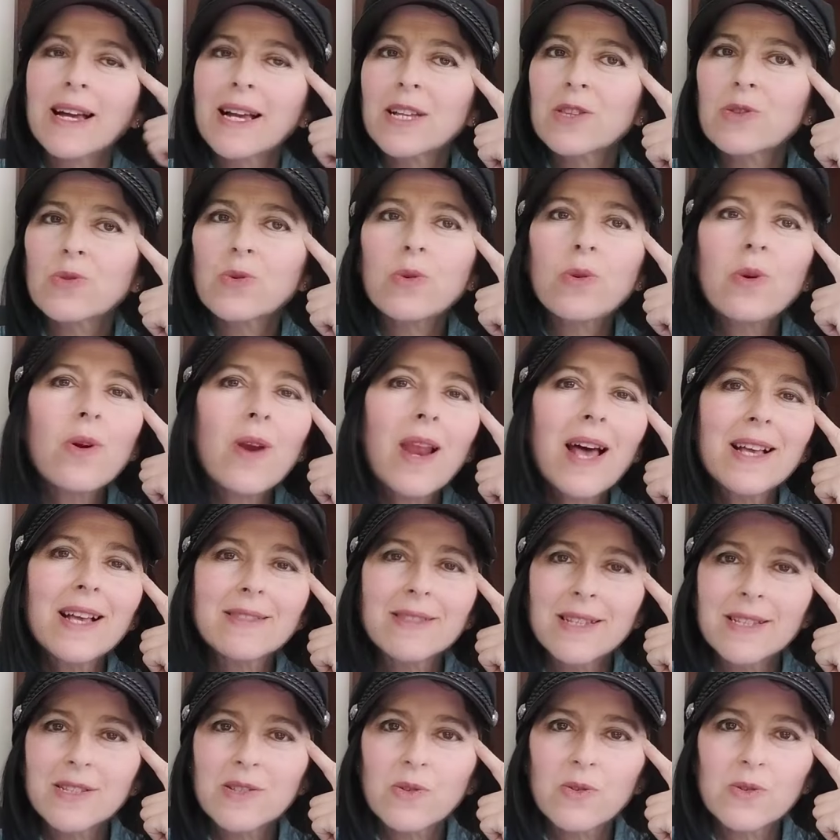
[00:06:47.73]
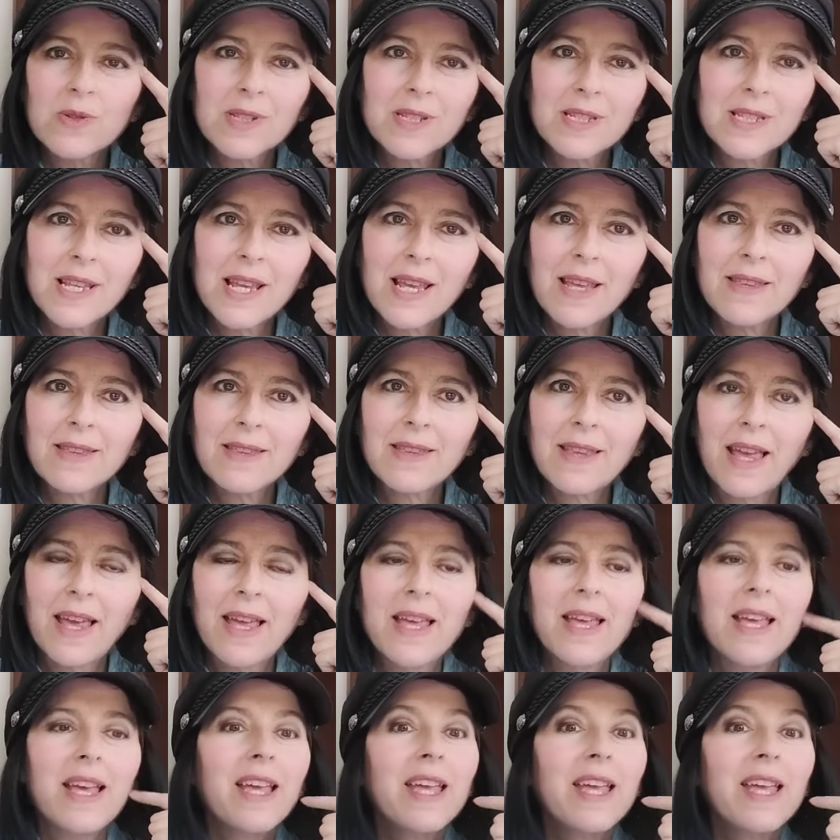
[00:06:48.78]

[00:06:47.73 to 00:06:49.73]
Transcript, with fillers: que tú no la haces consciente